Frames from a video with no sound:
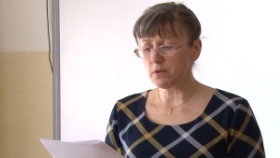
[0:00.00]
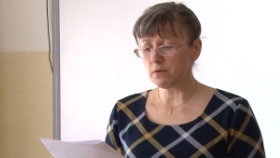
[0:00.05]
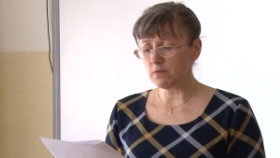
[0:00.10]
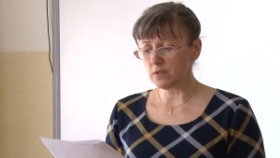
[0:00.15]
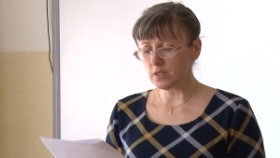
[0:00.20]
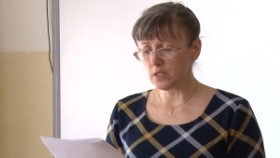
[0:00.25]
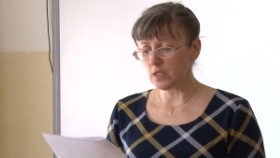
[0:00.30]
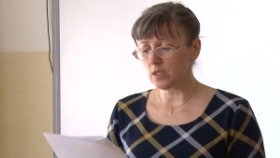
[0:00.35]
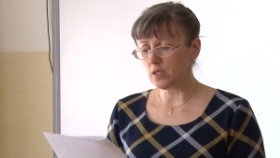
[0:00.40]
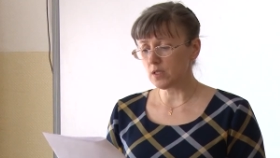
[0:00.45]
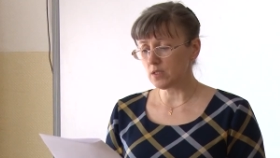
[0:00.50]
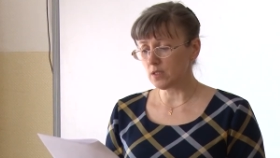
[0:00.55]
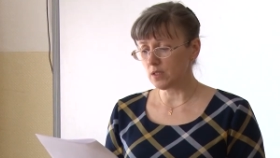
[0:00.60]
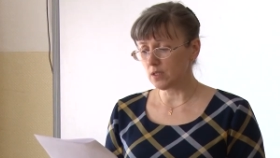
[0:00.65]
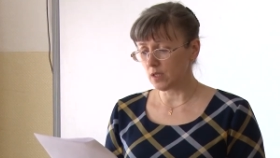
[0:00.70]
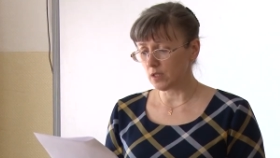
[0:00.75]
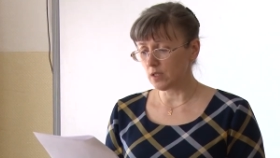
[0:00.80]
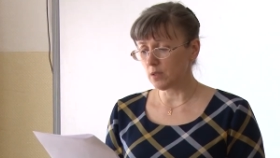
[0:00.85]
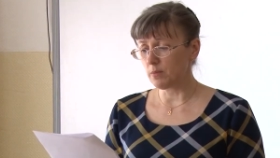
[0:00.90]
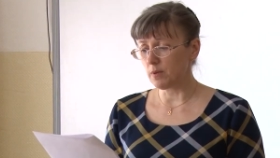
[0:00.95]
проведения
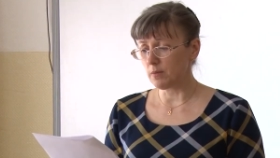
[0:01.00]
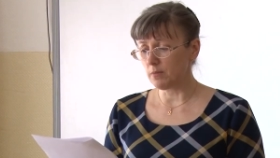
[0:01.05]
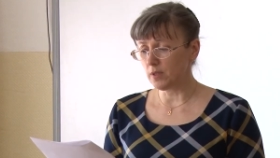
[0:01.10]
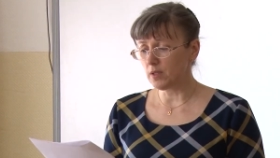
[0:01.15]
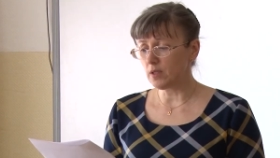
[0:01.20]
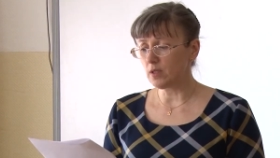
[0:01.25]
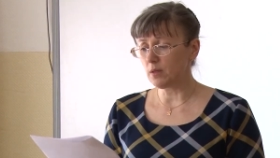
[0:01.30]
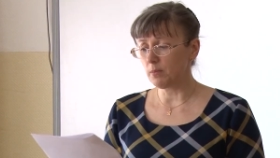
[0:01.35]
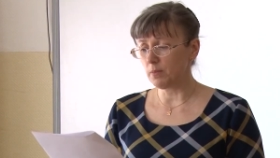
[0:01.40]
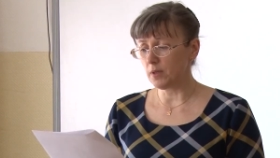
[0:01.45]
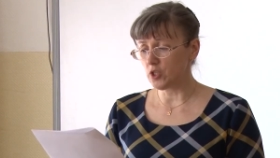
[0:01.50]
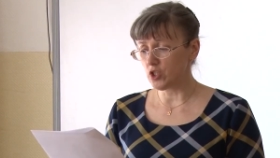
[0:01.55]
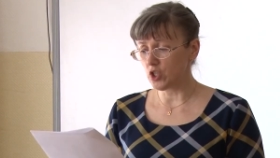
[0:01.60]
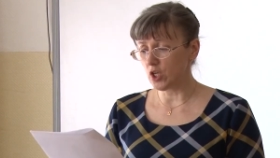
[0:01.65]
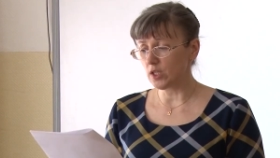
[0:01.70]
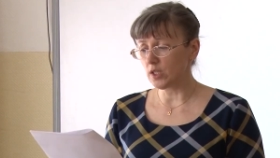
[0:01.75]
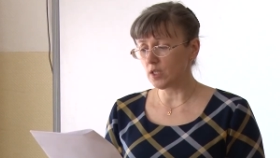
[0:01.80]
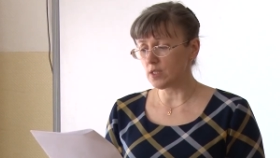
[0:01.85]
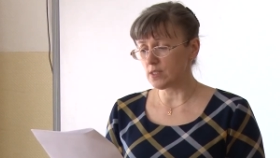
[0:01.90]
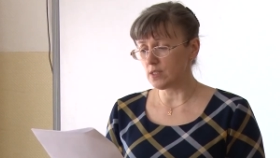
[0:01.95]
диктанта Победы на
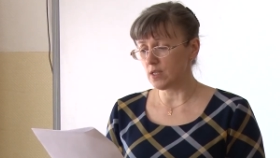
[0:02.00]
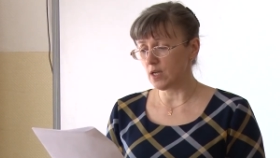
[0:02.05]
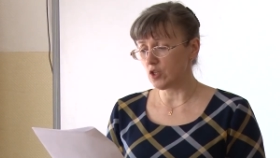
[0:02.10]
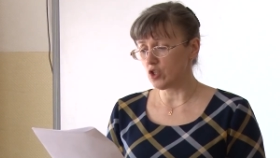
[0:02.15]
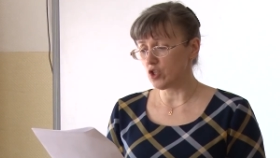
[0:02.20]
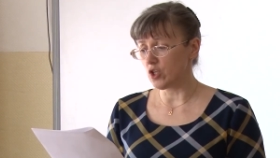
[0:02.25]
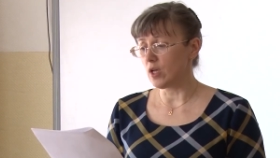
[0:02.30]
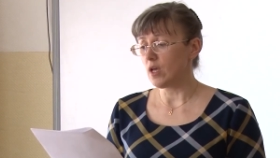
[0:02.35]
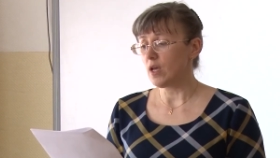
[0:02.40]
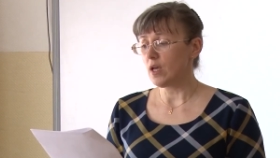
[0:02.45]
площадке сдачи